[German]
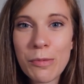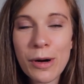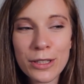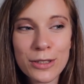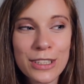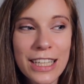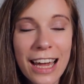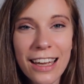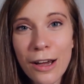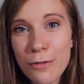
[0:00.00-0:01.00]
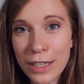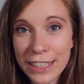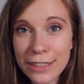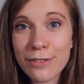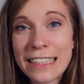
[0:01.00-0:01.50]
um euch zu sagen, auf
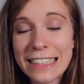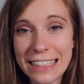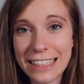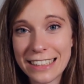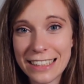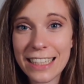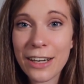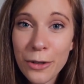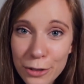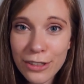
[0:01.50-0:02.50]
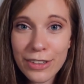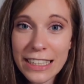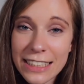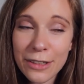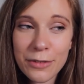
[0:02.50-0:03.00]
welchen Events ich dieses Jahr noch
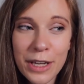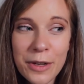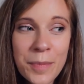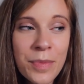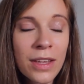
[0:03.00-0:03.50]
unterwegs sein werde.